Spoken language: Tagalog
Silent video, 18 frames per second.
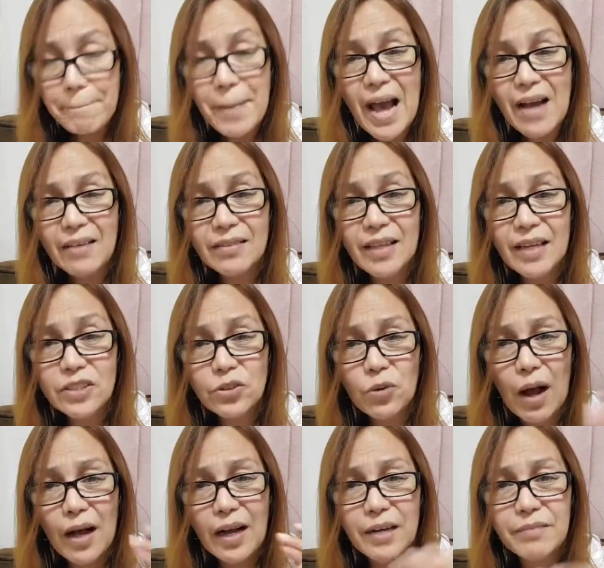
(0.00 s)
pak,
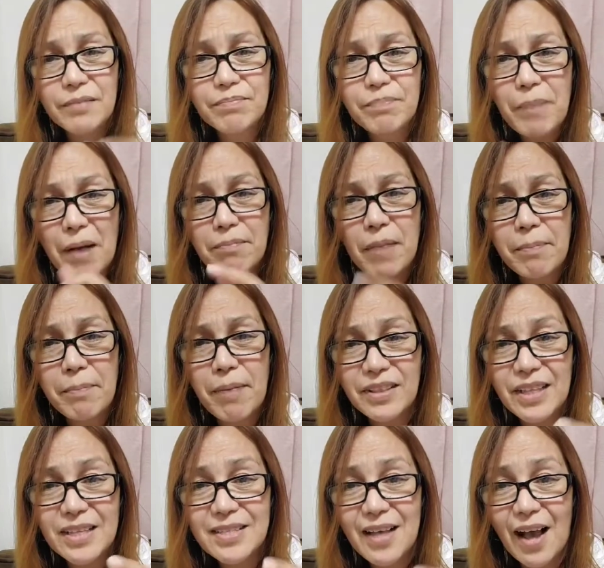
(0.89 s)
diretso ka agad, pak, may
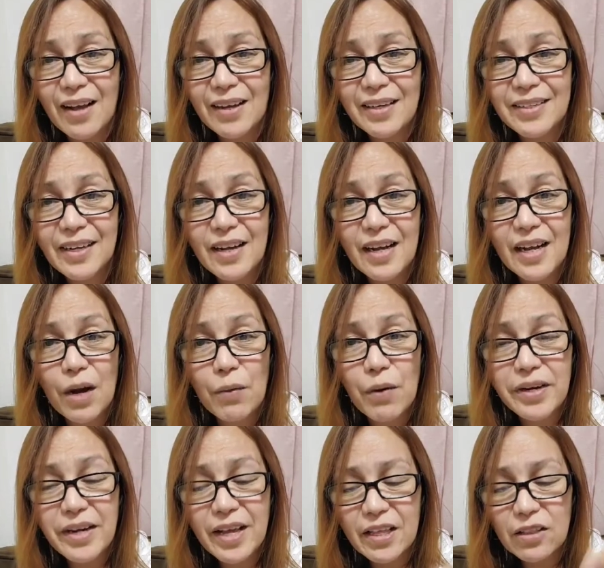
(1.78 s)
batas ka agad na
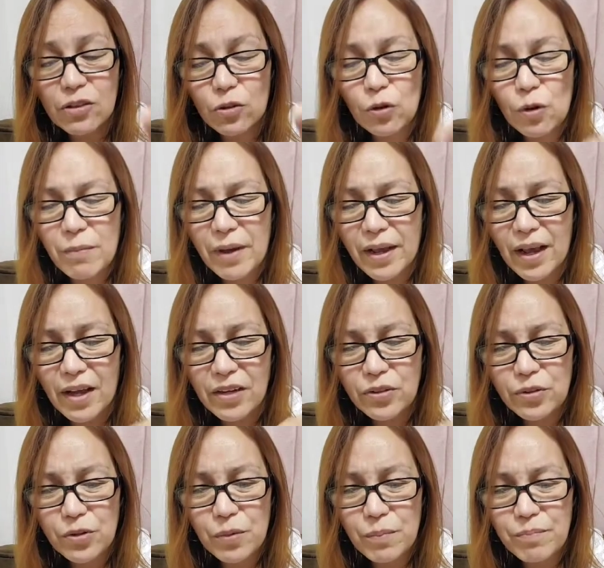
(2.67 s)
gagawa na ito, may
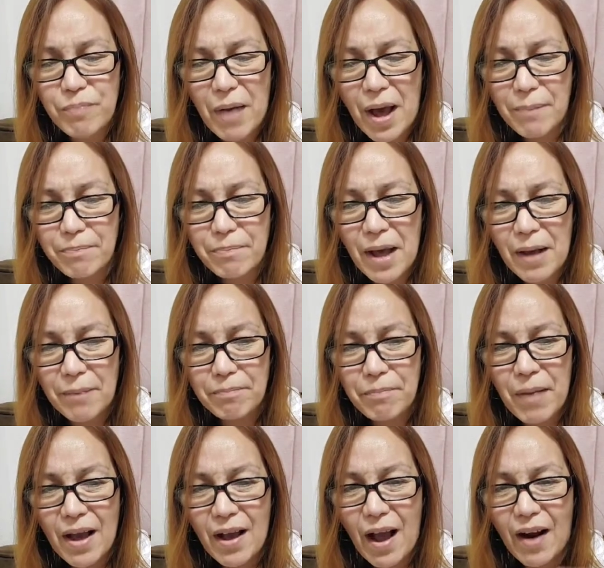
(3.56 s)
ano, pak, pak,
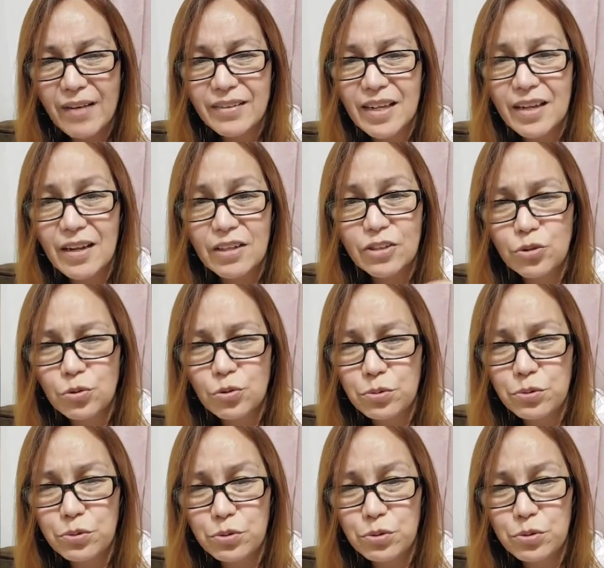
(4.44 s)
pak, article,
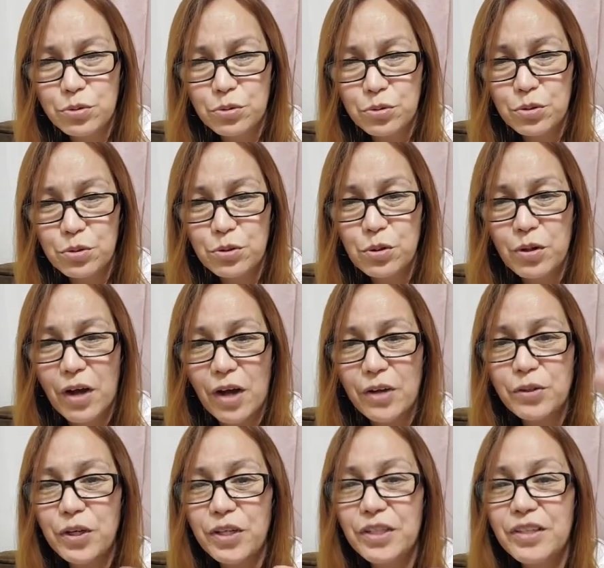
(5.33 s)
chu, chu, chu, chu,
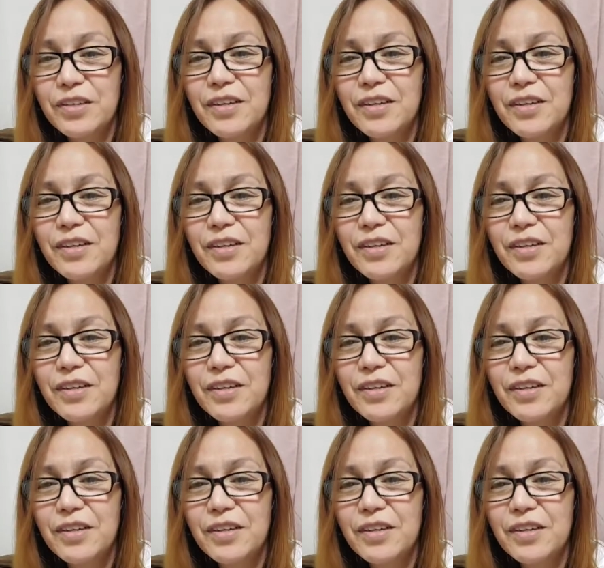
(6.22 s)
ganon.